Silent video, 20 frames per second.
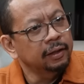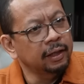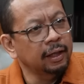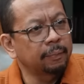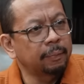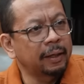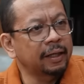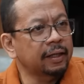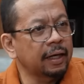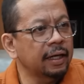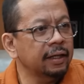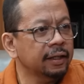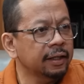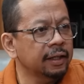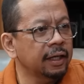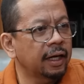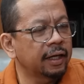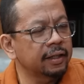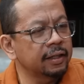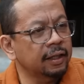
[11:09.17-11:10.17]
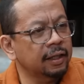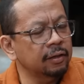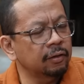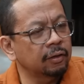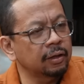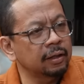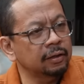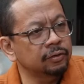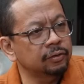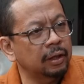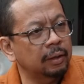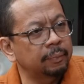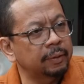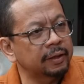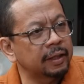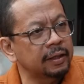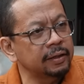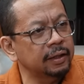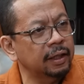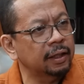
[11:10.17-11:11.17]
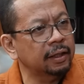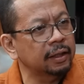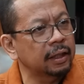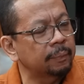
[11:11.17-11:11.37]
Ya balik lagi, akhirnya kan orang juga bertanya